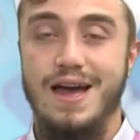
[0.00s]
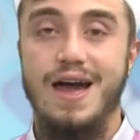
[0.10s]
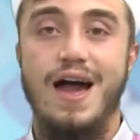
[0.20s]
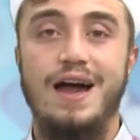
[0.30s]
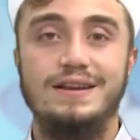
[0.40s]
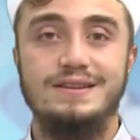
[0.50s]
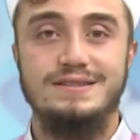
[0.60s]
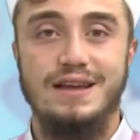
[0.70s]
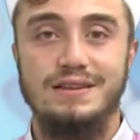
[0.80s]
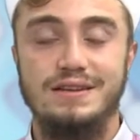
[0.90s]
Eğer
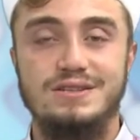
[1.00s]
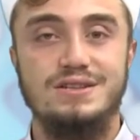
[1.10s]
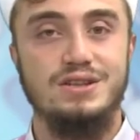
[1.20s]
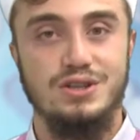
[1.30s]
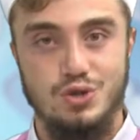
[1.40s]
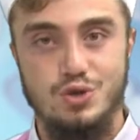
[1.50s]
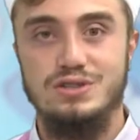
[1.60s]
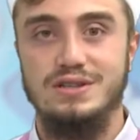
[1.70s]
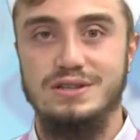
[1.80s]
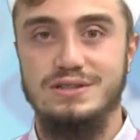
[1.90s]
insanlar için
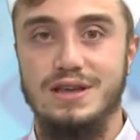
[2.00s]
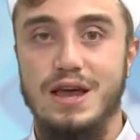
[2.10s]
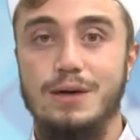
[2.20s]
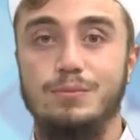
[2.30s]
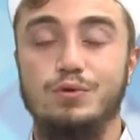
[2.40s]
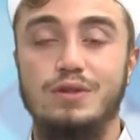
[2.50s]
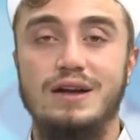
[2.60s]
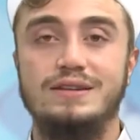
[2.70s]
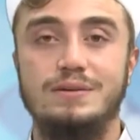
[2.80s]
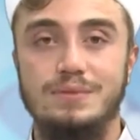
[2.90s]
yaşıyorsanız
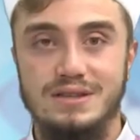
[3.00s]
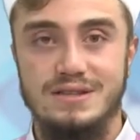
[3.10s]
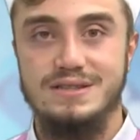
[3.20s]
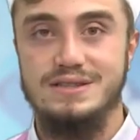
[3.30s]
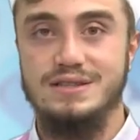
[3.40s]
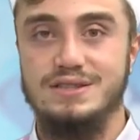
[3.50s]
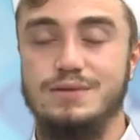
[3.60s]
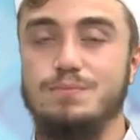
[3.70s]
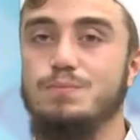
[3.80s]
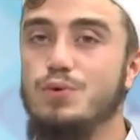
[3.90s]
Bunlar tabii ki sizin
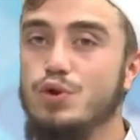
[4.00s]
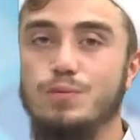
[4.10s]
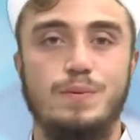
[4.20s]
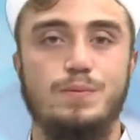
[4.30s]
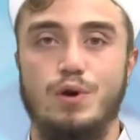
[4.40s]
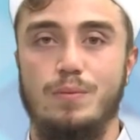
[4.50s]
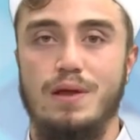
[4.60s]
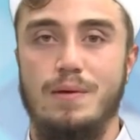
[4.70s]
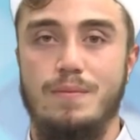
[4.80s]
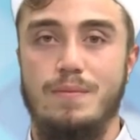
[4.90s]
için büyük bir
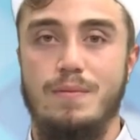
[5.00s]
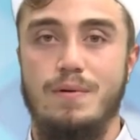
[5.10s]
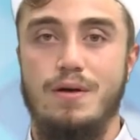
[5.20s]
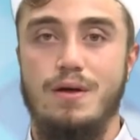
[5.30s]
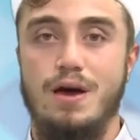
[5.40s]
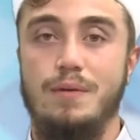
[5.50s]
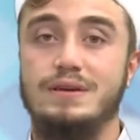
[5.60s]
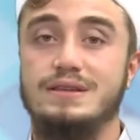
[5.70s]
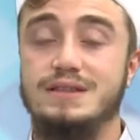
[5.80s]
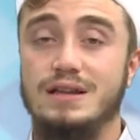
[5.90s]
problem. Ama
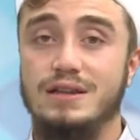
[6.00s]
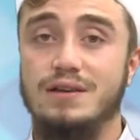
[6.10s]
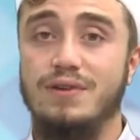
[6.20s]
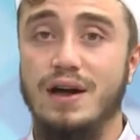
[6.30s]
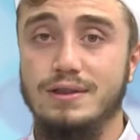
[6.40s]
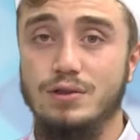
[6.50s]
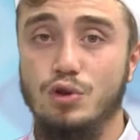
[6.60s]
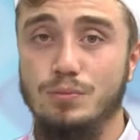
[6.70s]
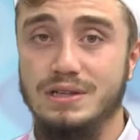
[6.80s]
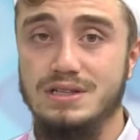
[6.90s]
insanlara faydalı
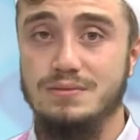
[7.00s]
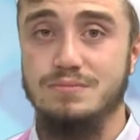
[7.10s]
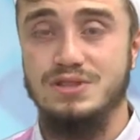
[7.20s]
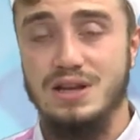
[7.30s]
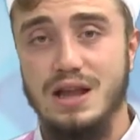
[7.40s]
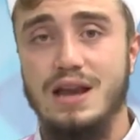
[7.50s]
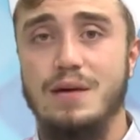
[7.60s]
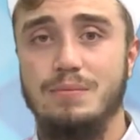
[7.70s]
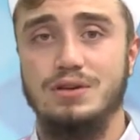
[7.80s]
olmak için bir şeyler yapmak